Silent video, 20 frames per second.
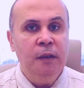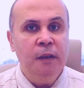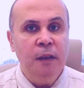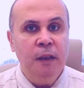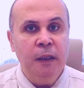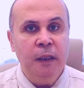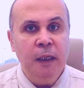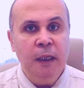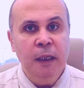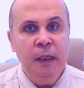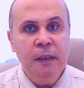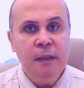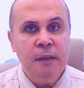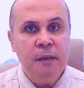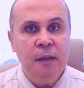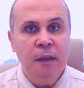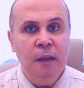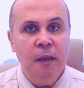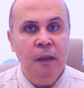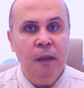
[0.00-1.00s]
الجهاز
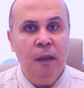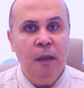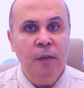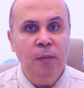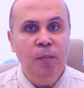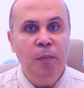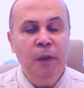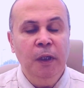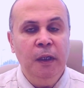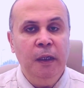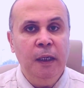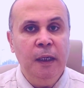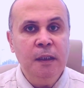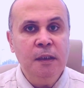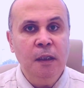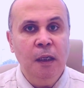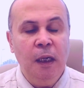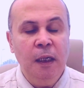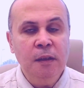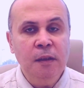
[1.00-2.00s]
الهضمي الجهاز
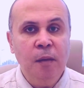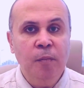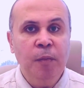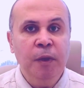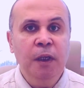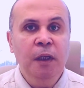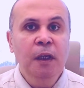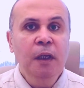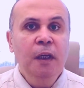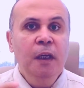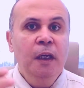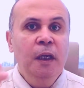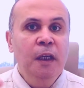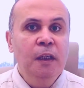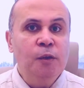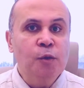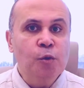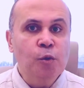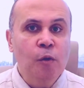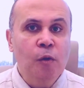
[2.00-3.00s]
العصبي
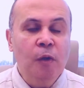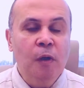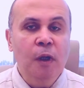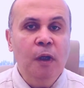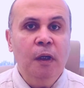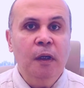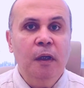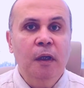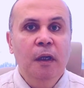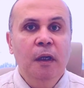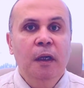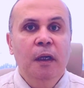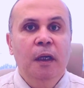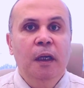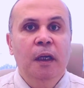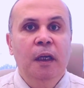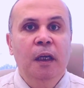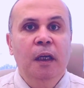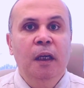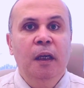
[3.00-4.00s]
السكر
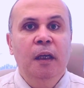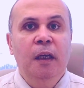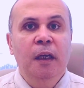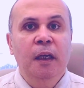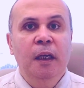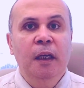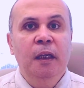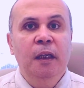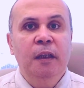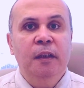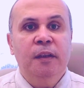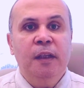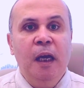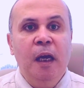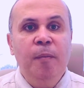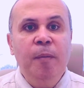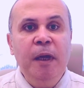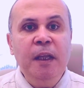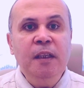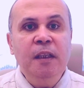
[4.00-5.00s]

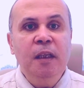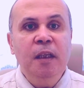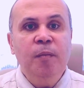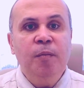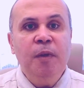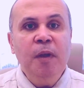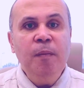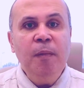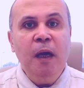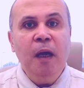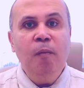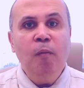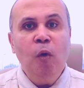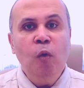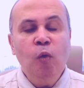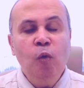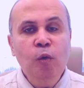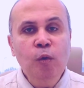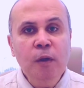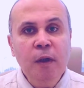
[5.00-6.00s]
الالتهابات اللي بتبقى
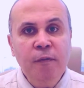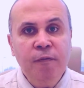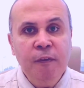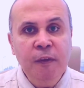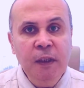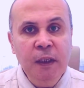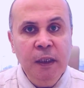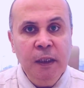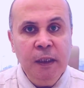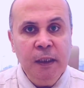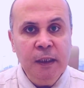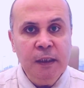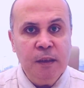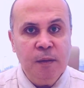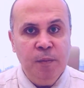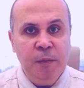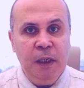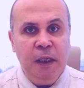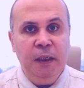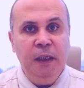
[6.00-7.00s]
موجوده في
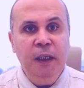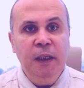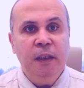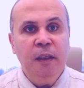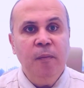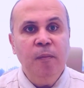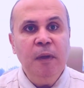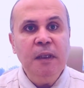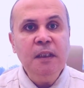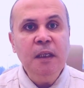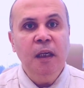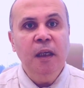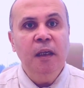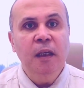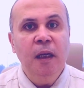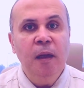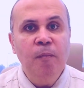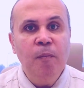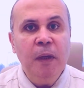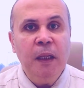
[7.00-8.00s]
الجسم يعني حتى مثلا
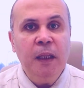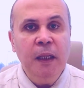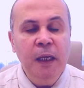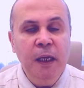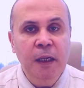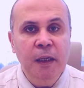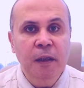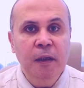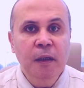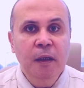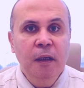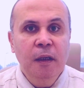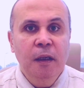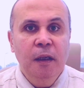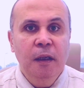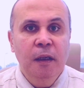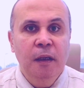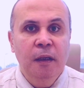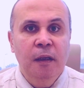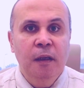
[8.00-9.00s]
لما تلاقي
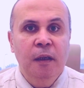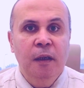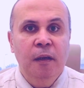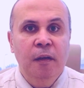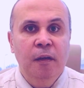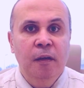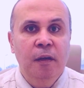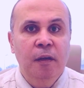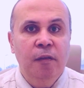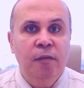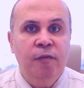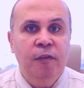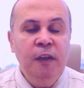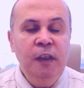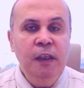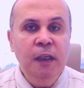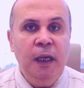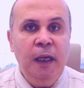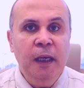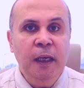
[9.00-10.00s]
آه،
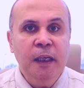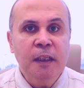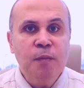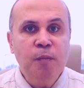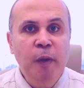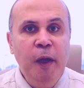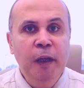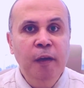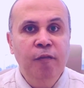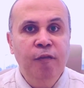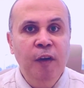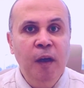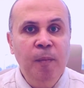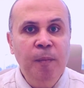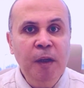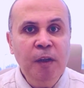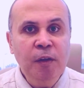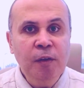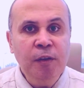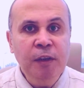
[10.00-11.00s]
في حاجه اسمها
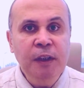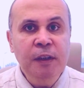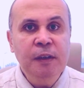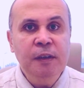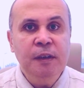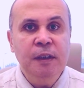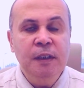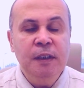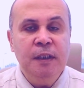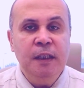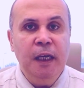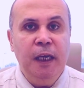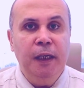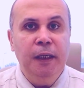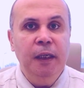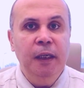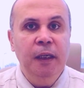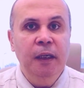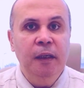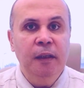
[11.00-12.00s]
انفلاماتوري ديسيز
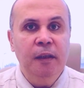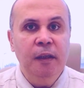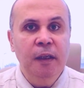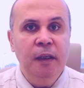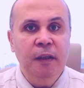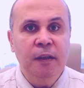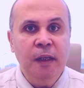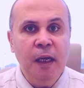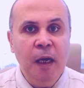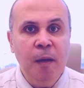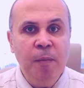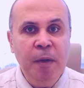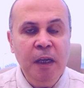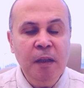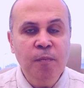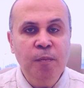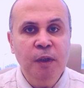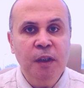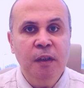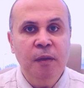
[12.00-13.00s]
يعني
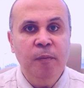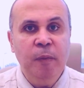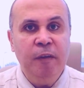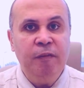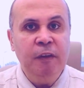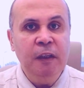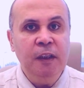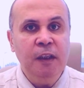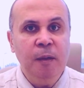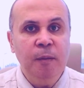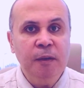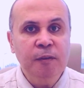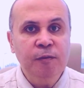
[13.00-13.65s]
التهابات بتبقى في التهابات في